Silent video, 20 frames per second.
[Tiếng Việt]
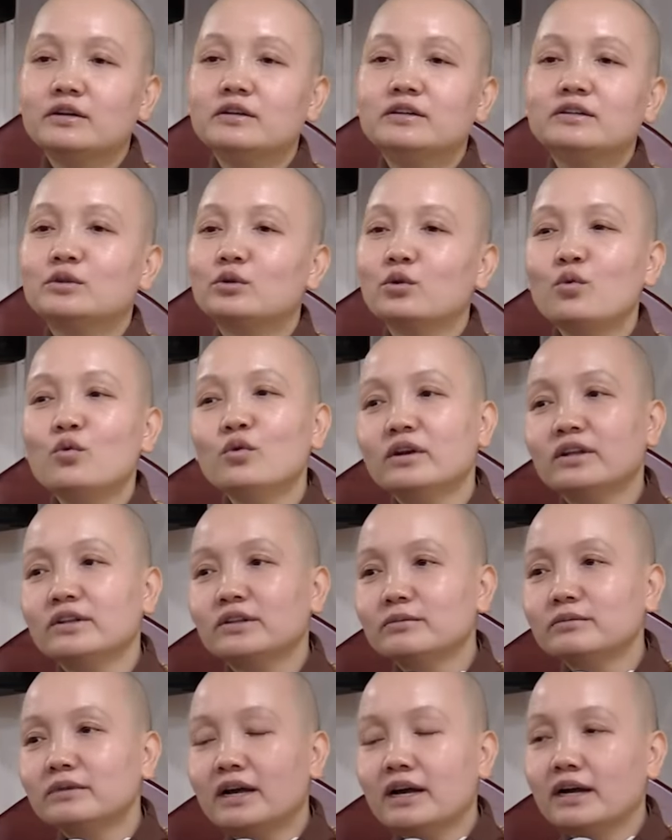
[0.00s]
thường chú là
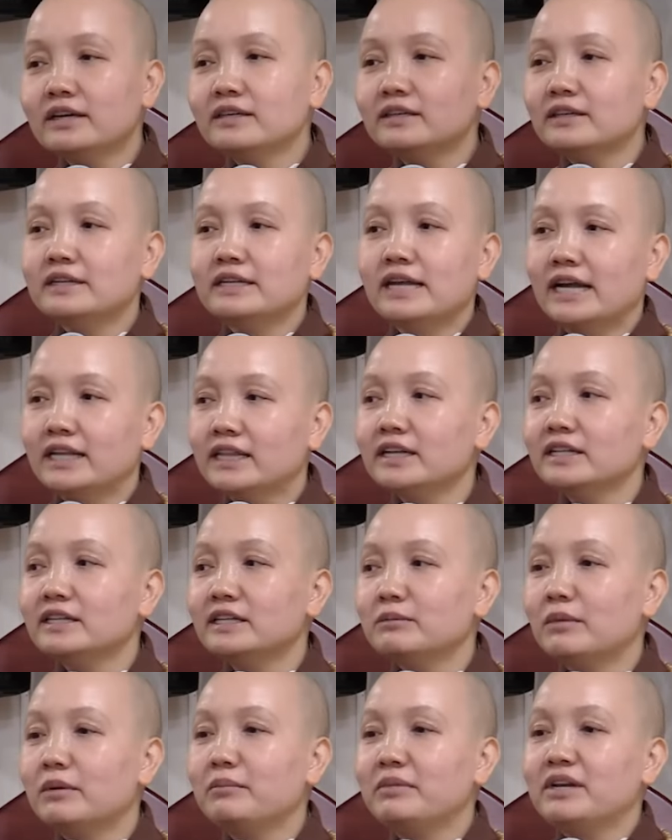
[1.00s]
chúng ta ít có giải thích,
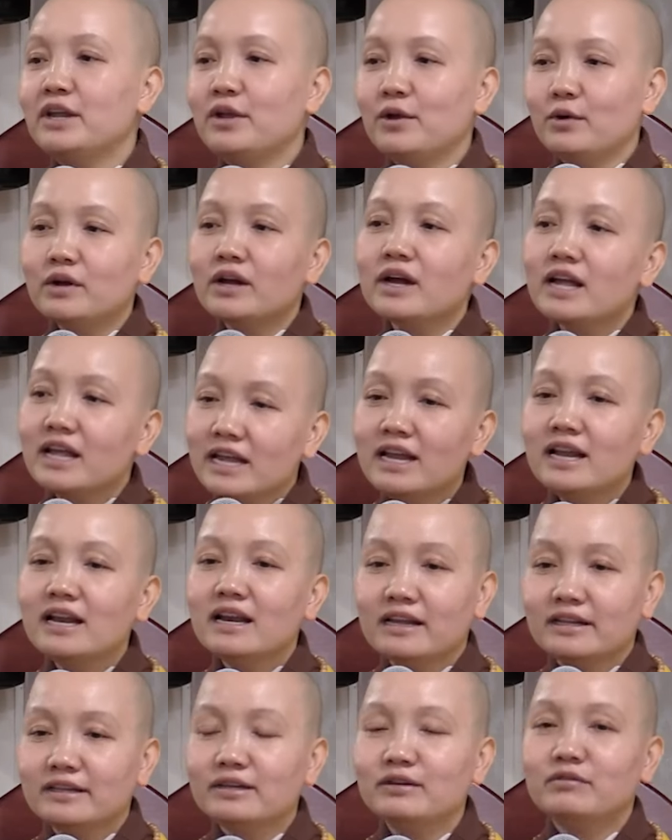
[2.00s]
nhưng mà mình hiểu cái ý
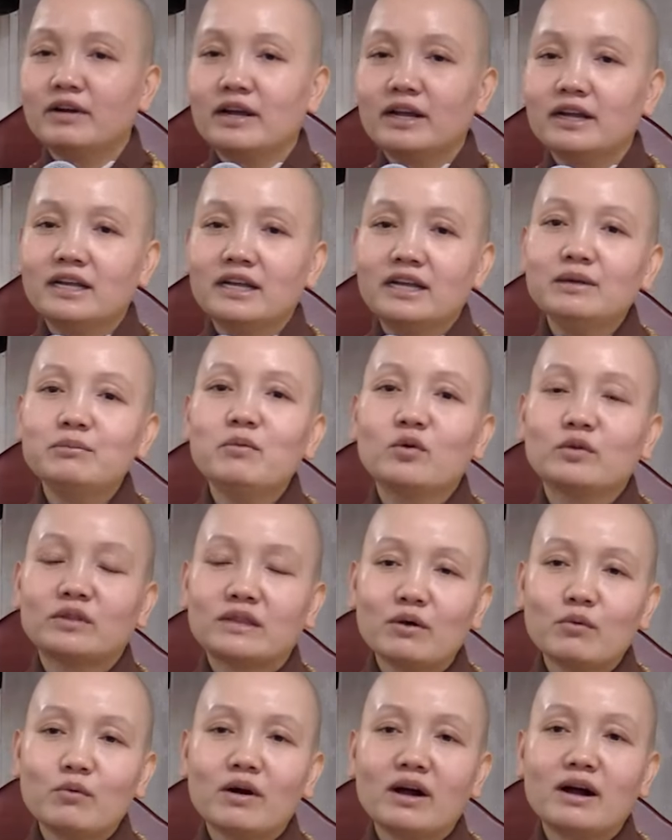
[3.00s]
là như vậy. Ý Bồ
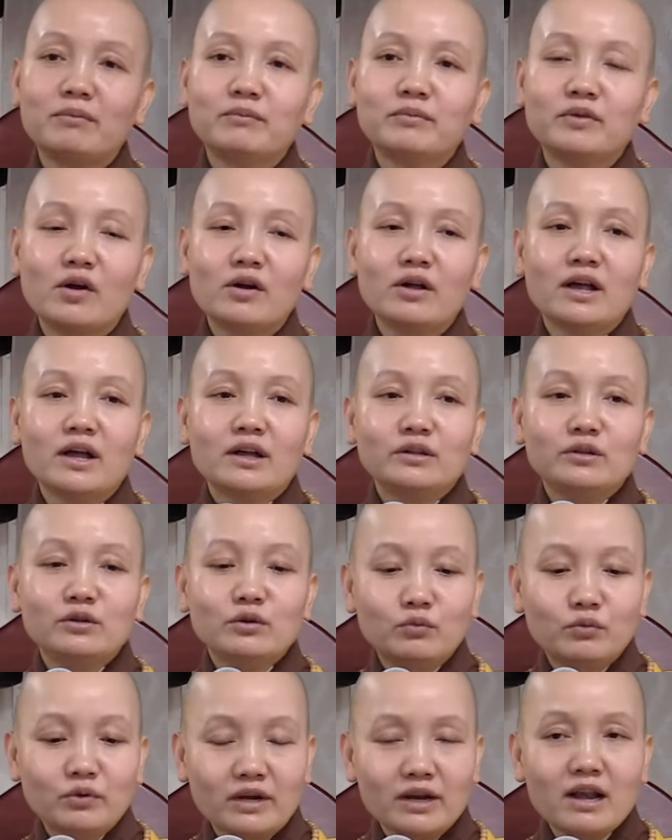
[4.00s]
Tát Quan Âm nói
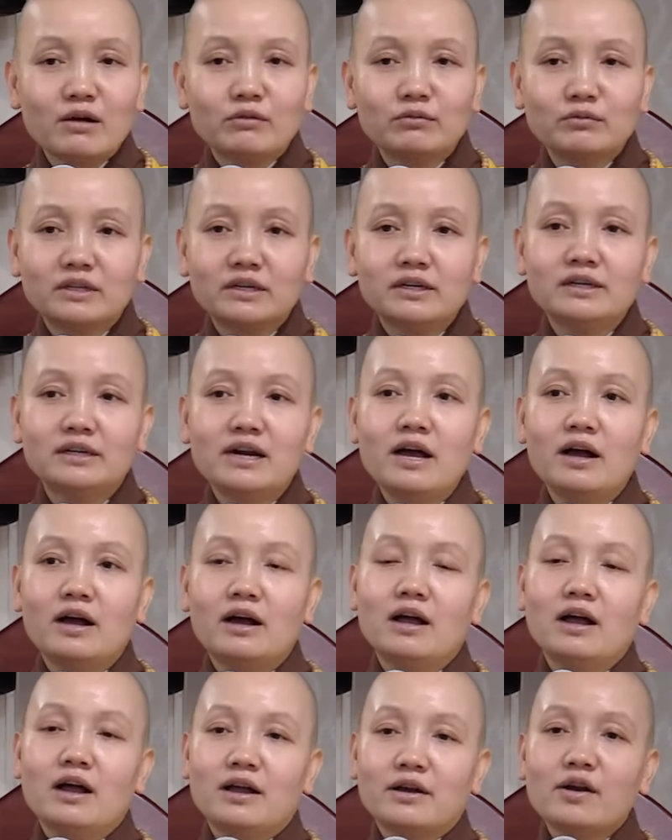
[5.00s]
dùng cái lòng từ
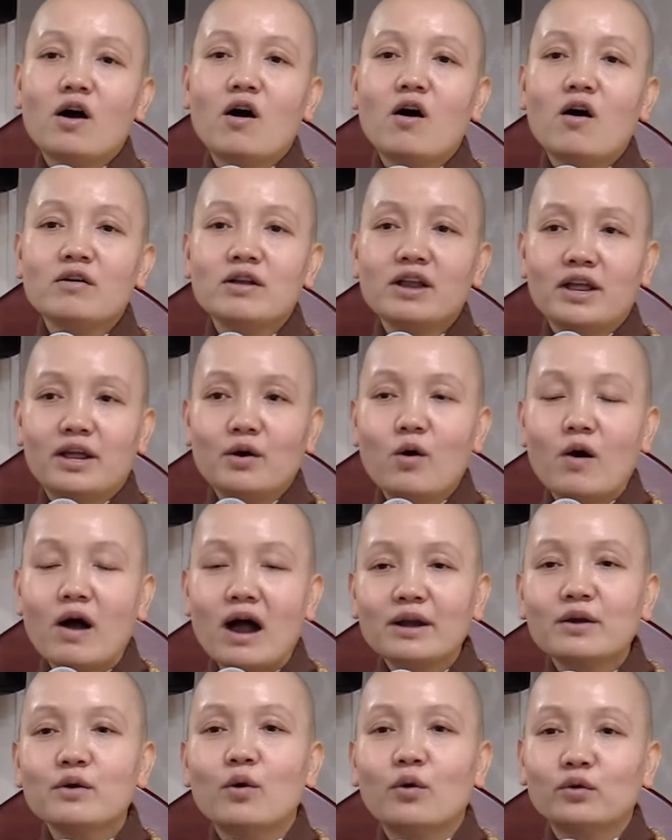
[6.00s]
đó để
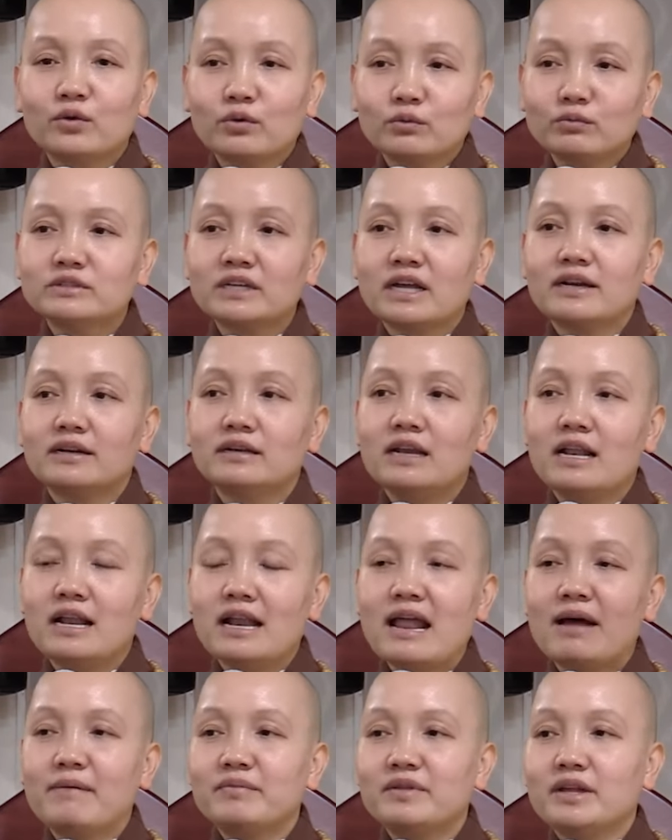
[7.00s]
hóa độ chúng sanh,
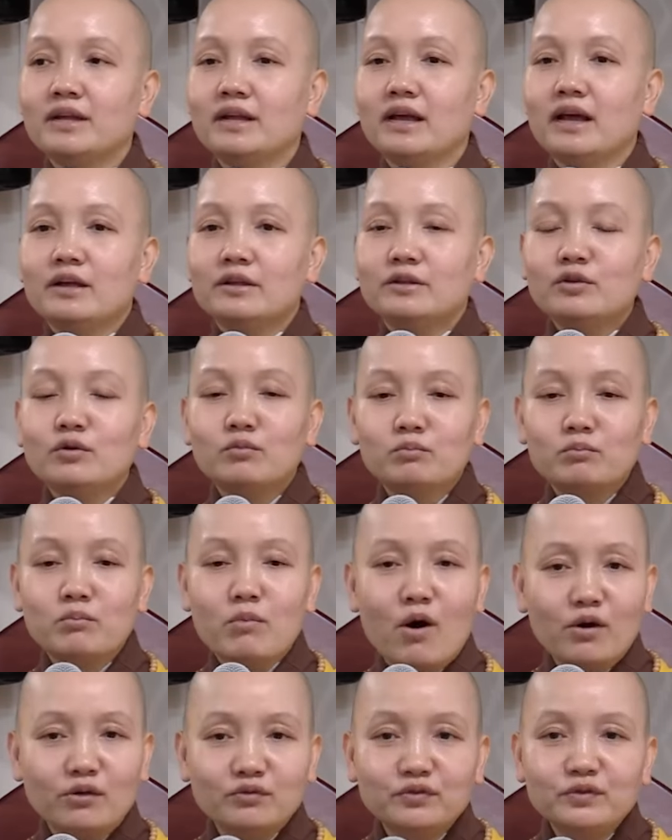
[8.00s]
để làm gì? Dùng
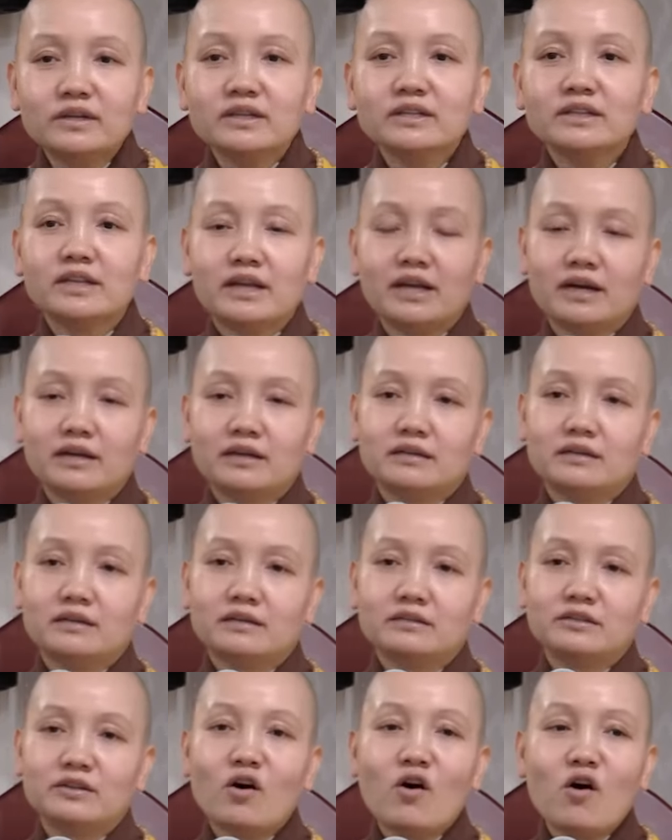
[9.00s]
mọi phương tiện
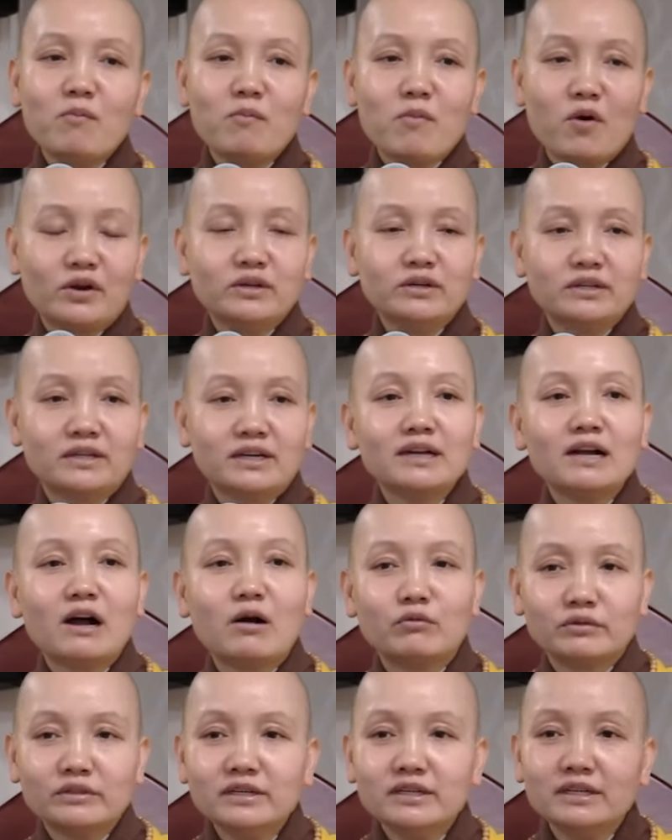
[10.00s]
cho mọi người cái
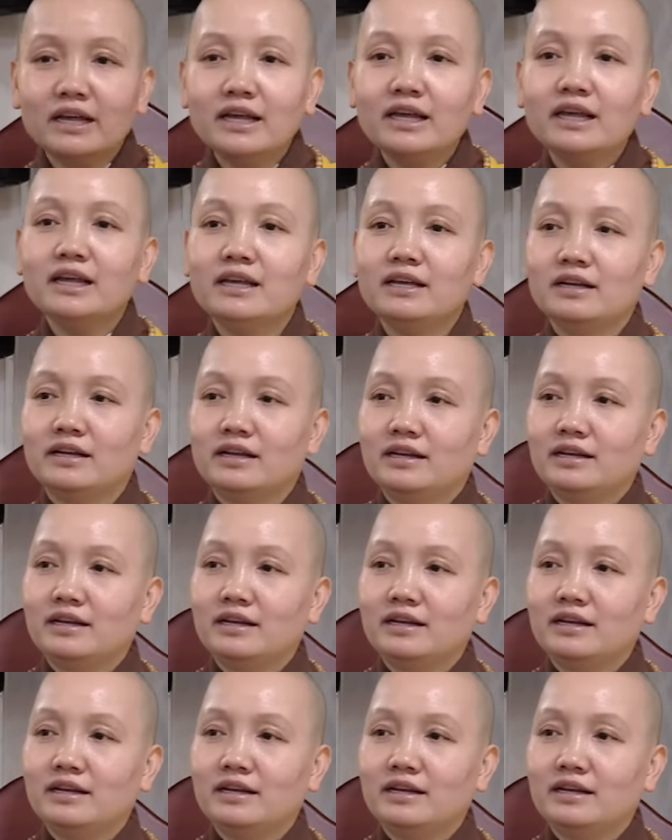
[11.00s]
ngọc như ý,